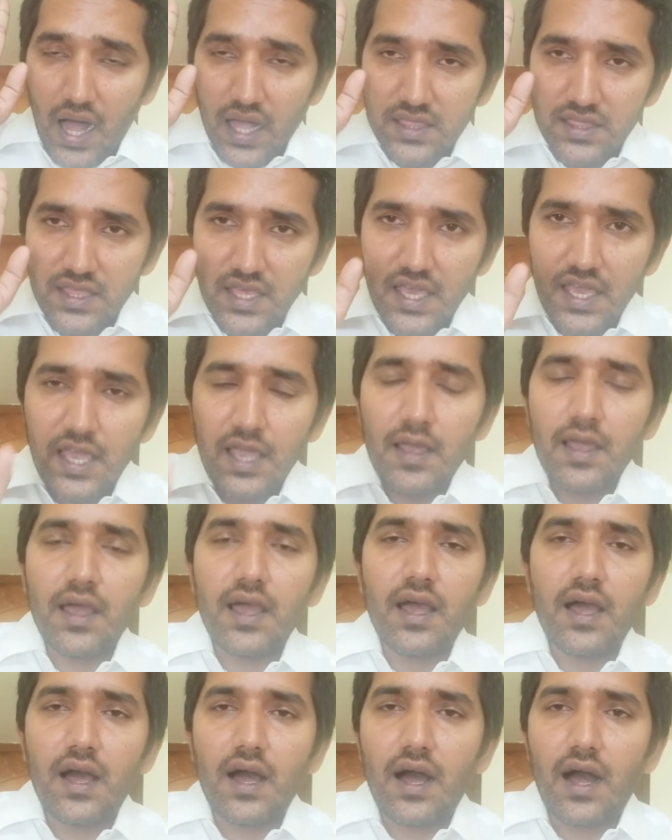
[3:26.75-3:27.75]
అదే
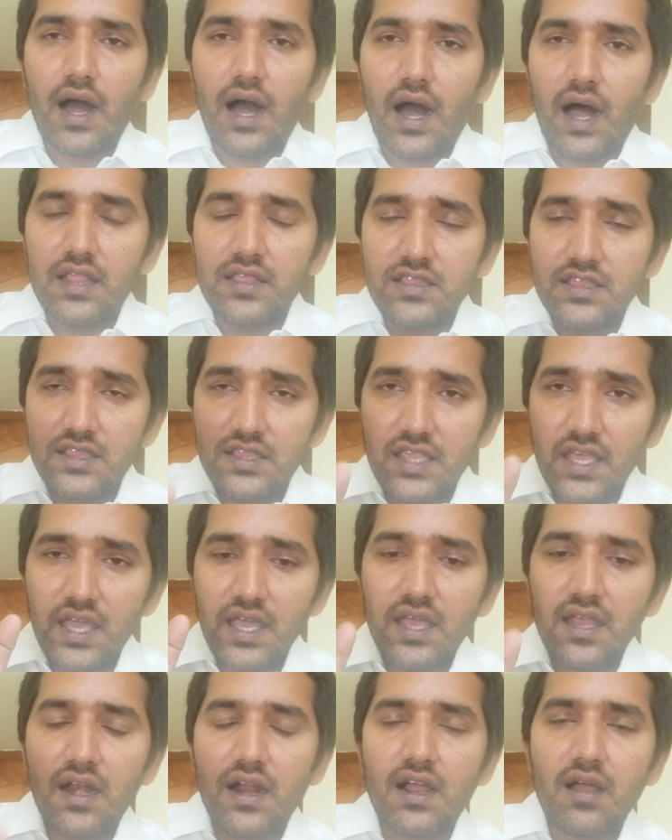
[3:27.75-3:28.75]
అంతే
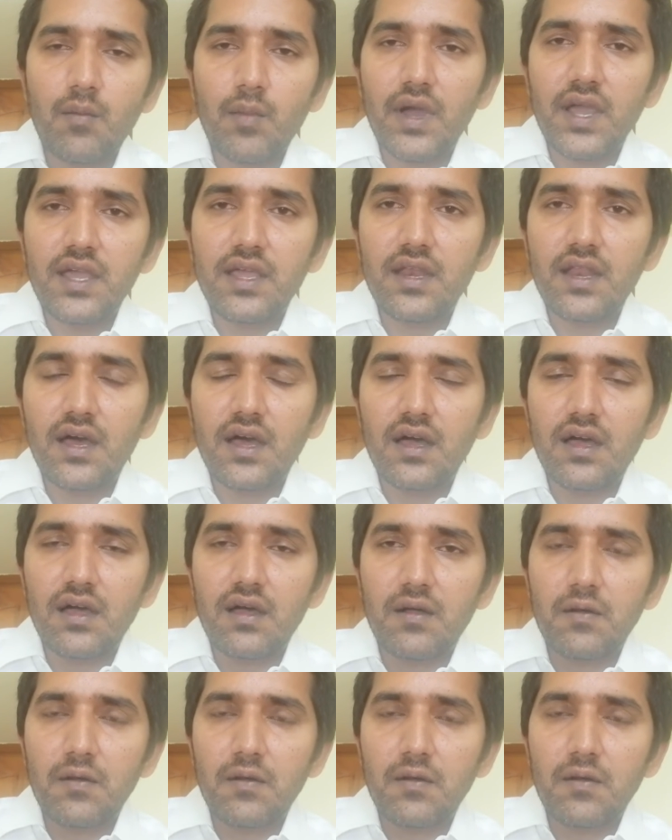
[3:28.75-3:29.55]
రకమైన